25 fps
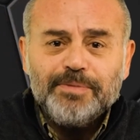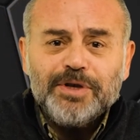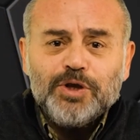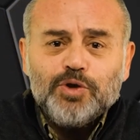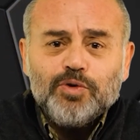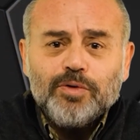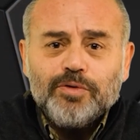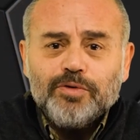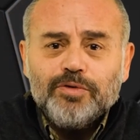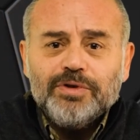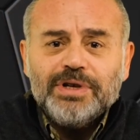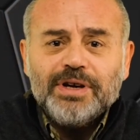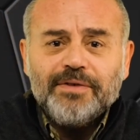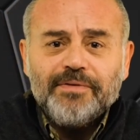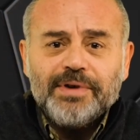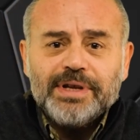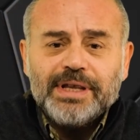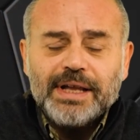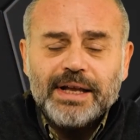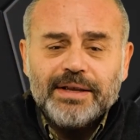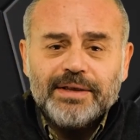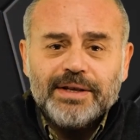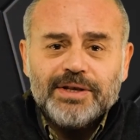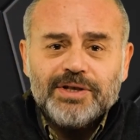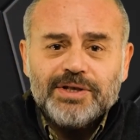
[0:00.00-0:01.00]
Birçok ülke
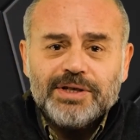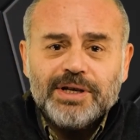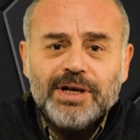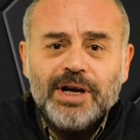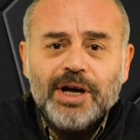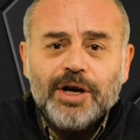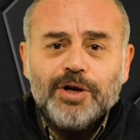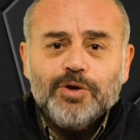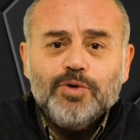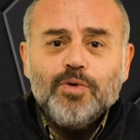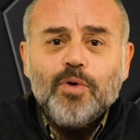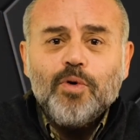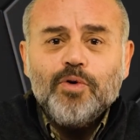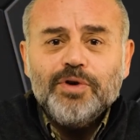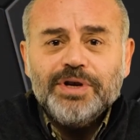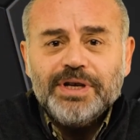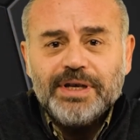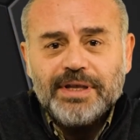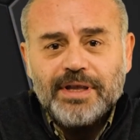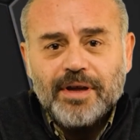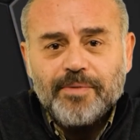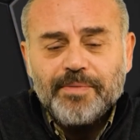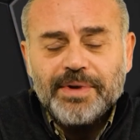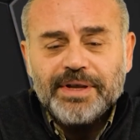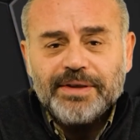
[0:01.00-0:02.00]
vatandaşı yoğun
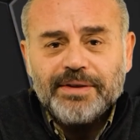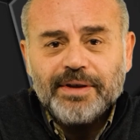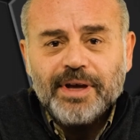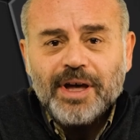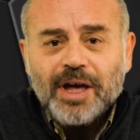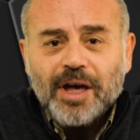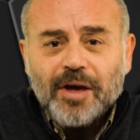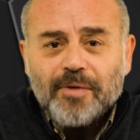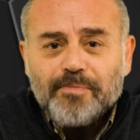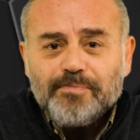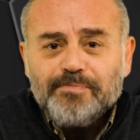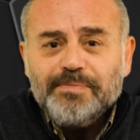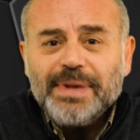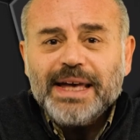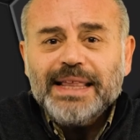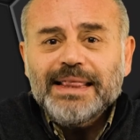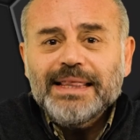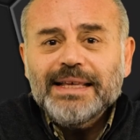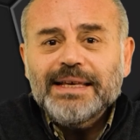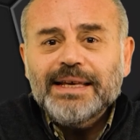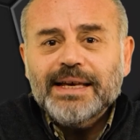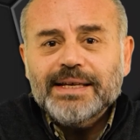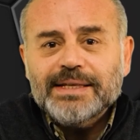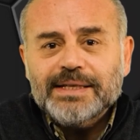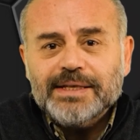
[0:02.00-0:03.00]
gidemedi.
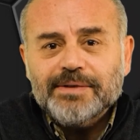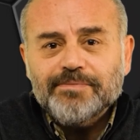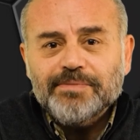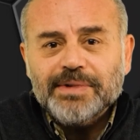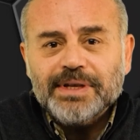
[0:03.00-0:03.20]
Belli kesim